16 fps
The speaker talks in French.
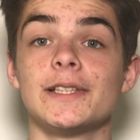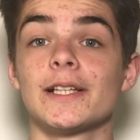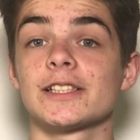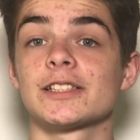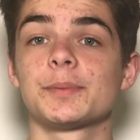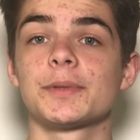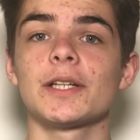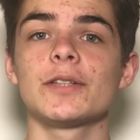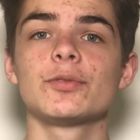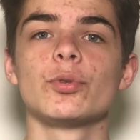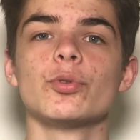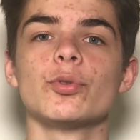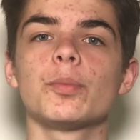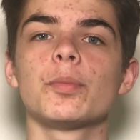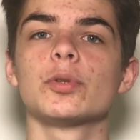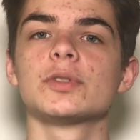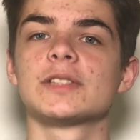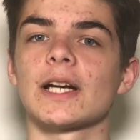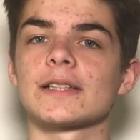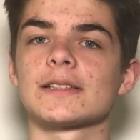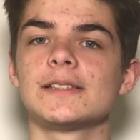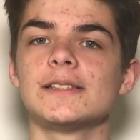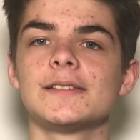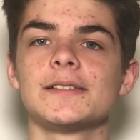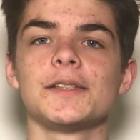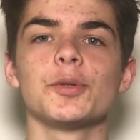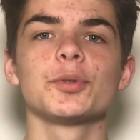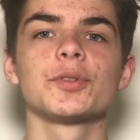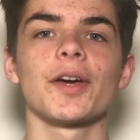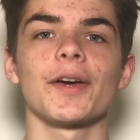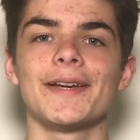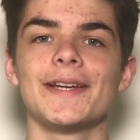il a inspiré de nombreux artistes et
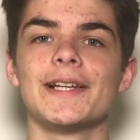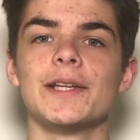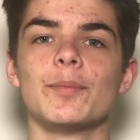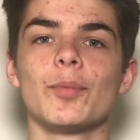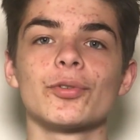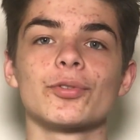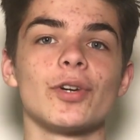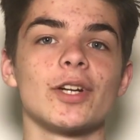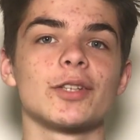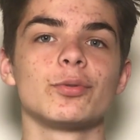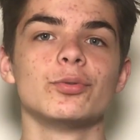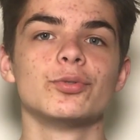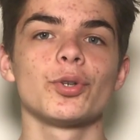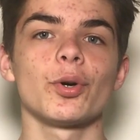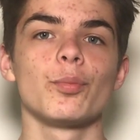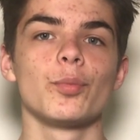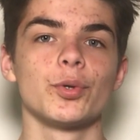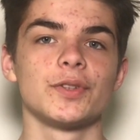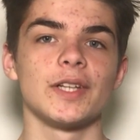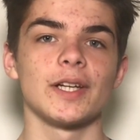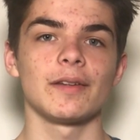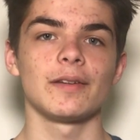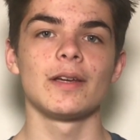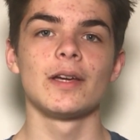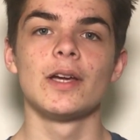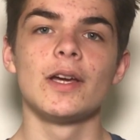autres éléments de la culture moderne,